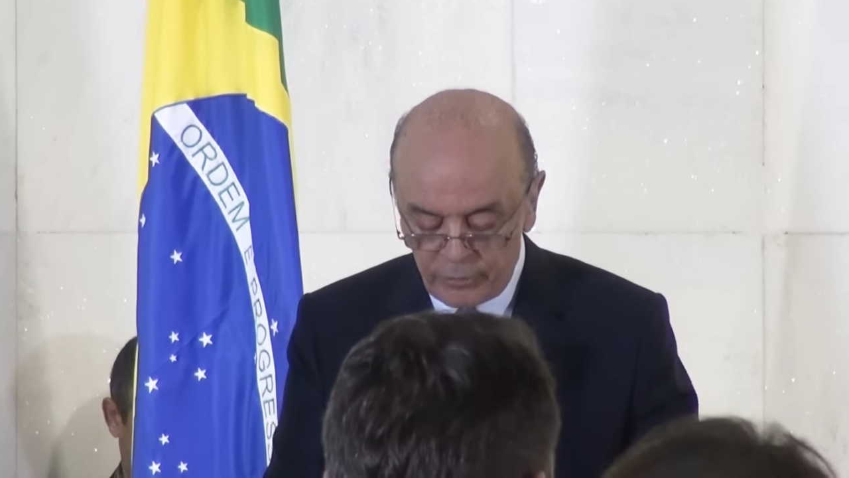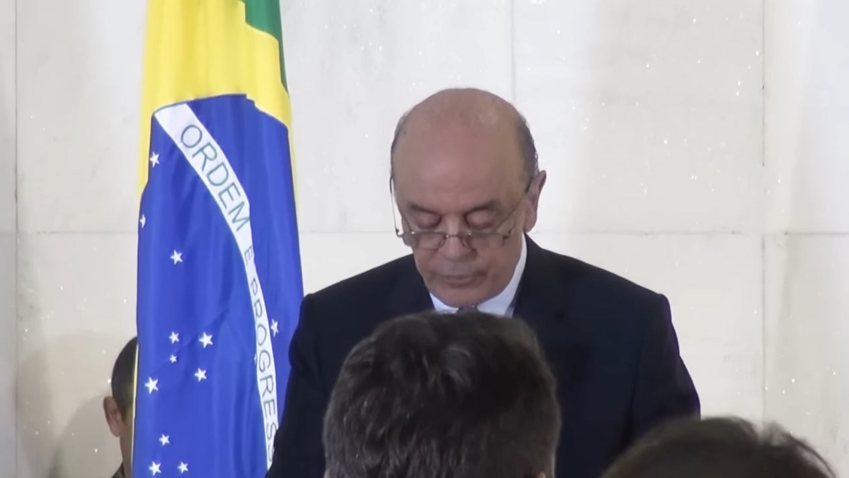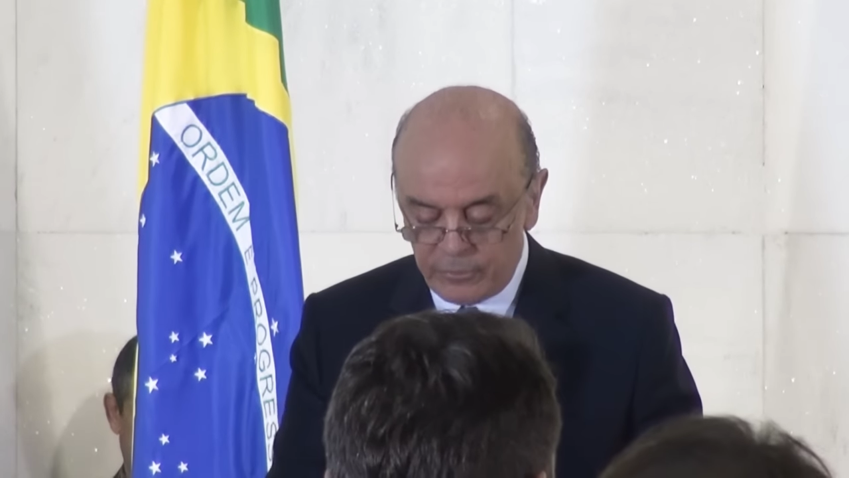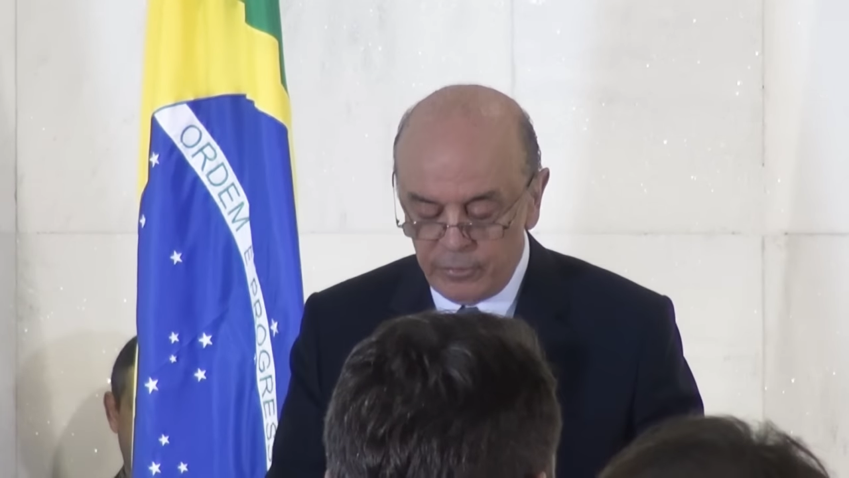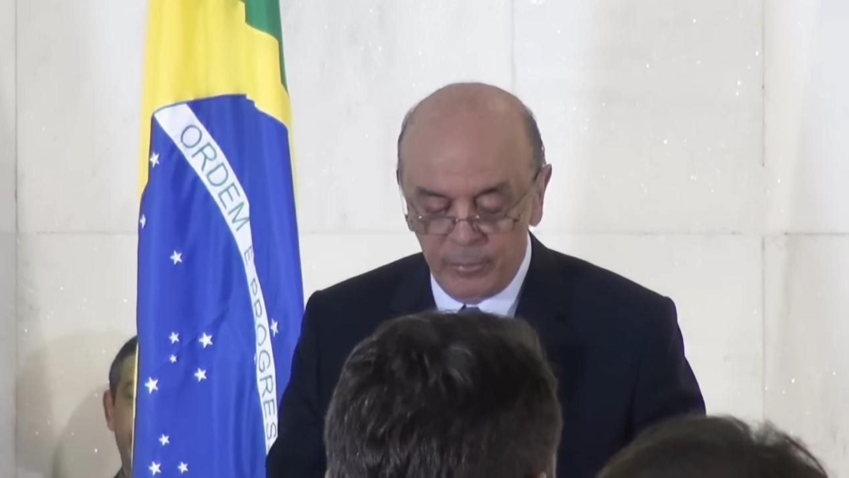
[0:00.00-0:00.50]

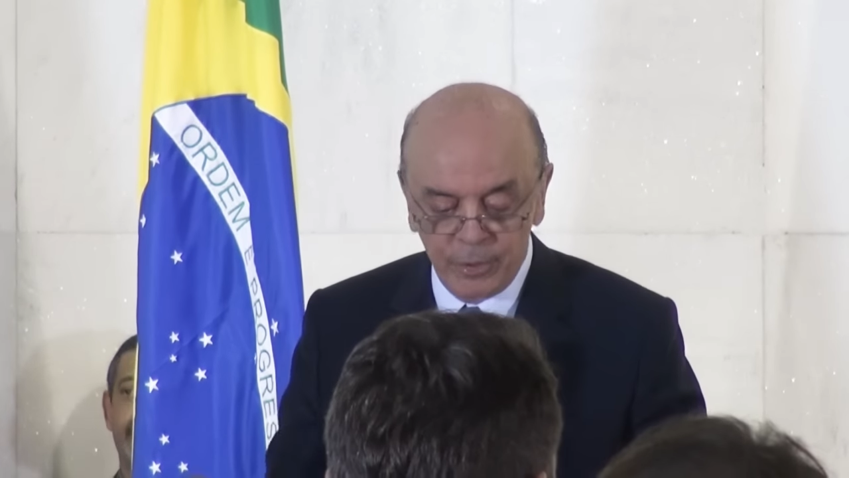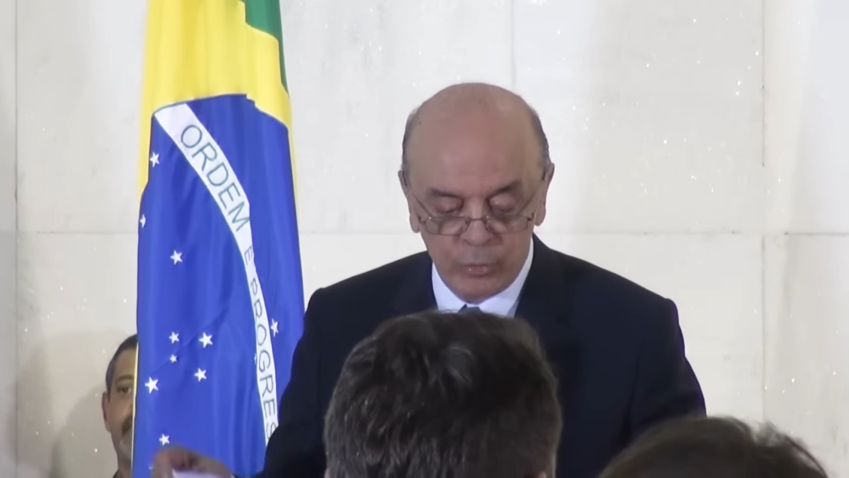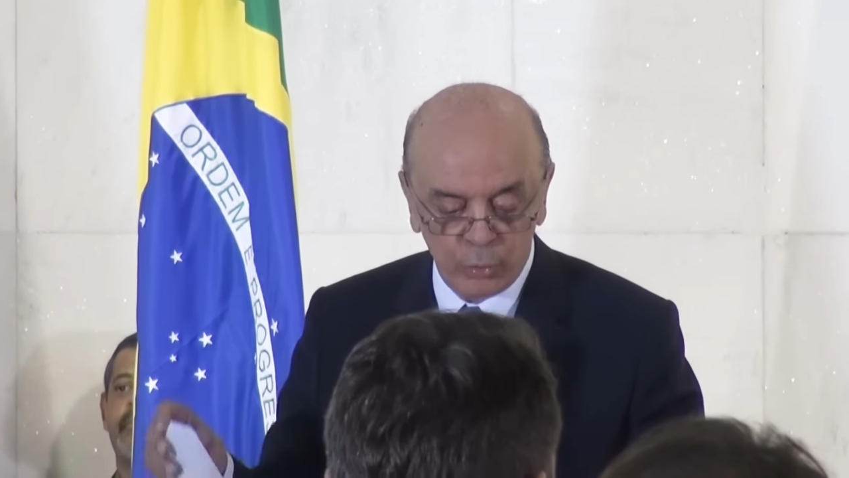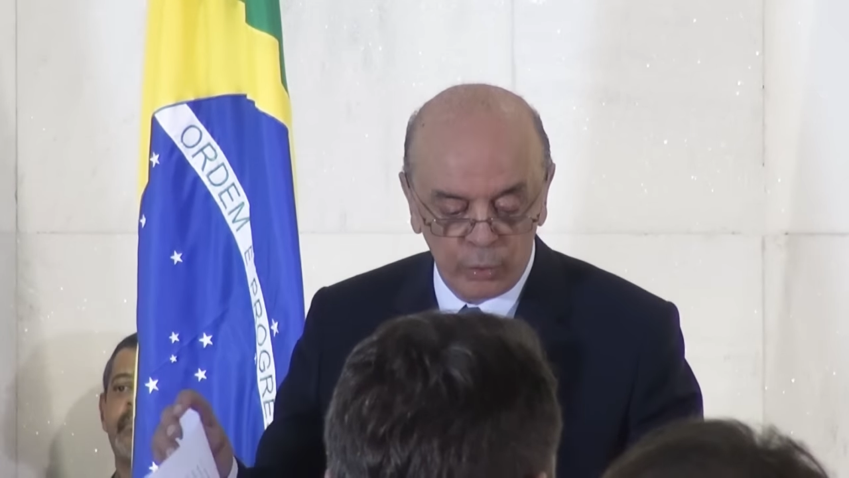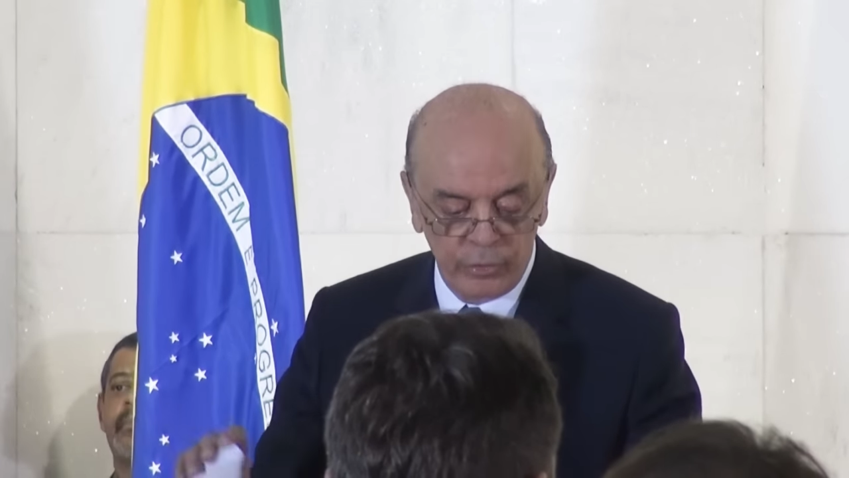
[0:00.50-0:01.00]

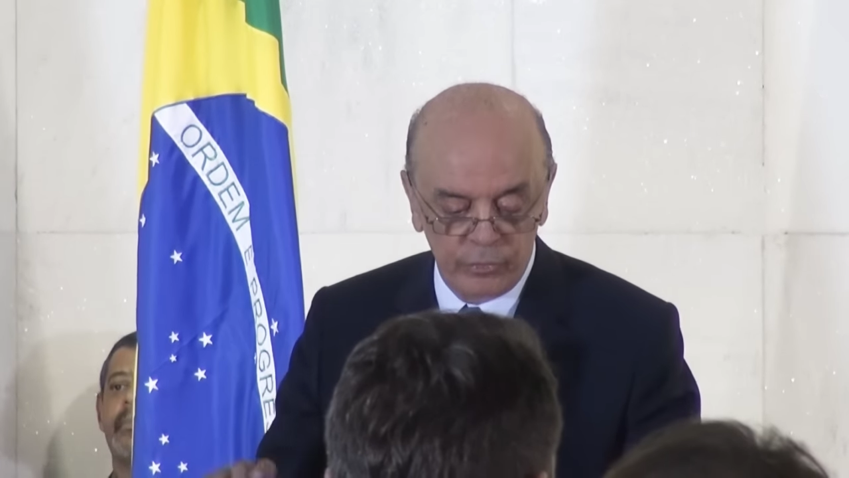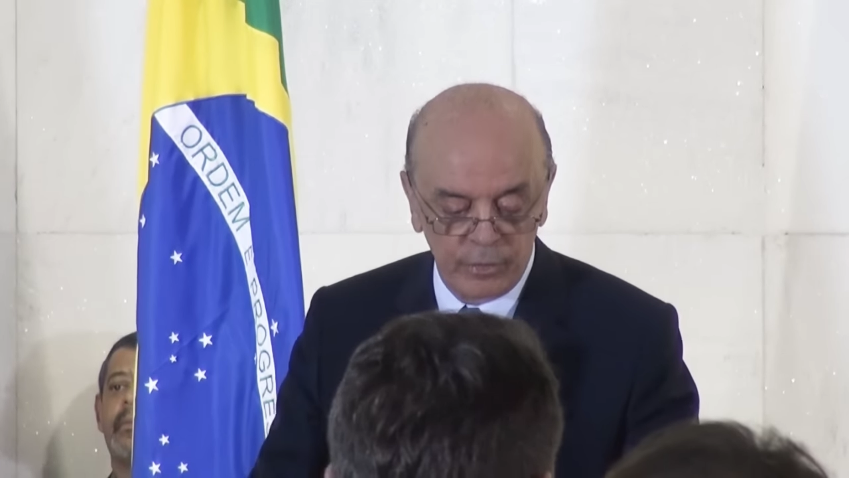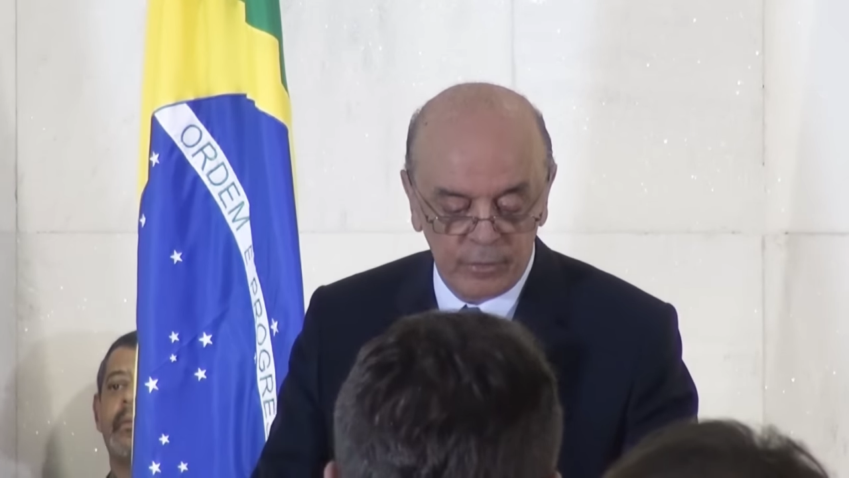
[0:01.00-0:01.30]
efetivamente corrigir